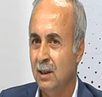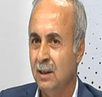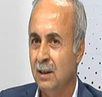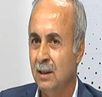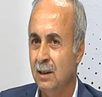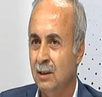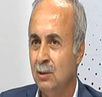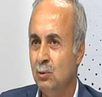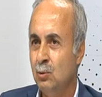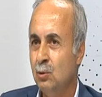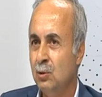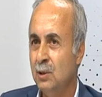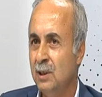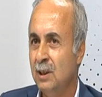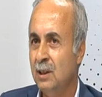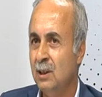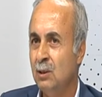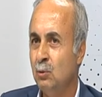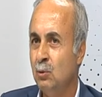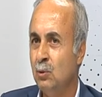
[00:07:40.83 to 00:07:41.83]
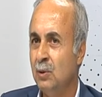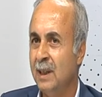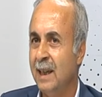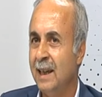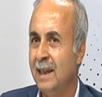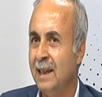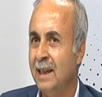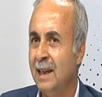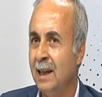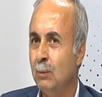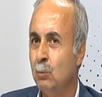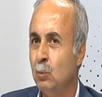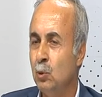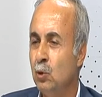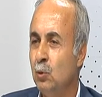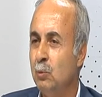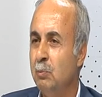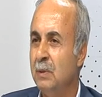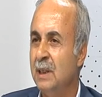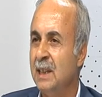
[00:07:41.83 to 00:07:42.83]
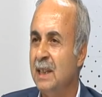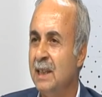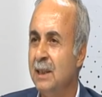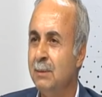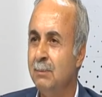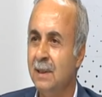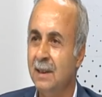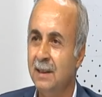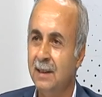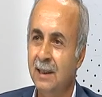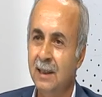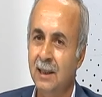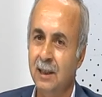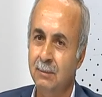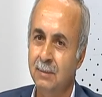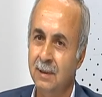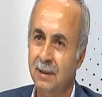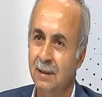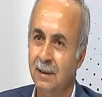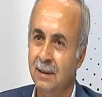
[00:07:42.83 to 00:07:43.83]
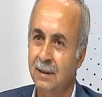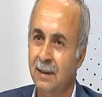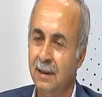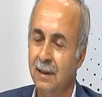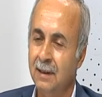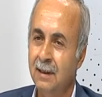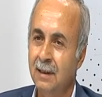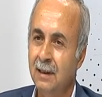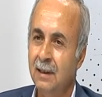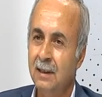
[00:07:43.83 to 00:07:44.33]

e, Türkiye'nin dünden gelen bütün birikimleriyle birlikte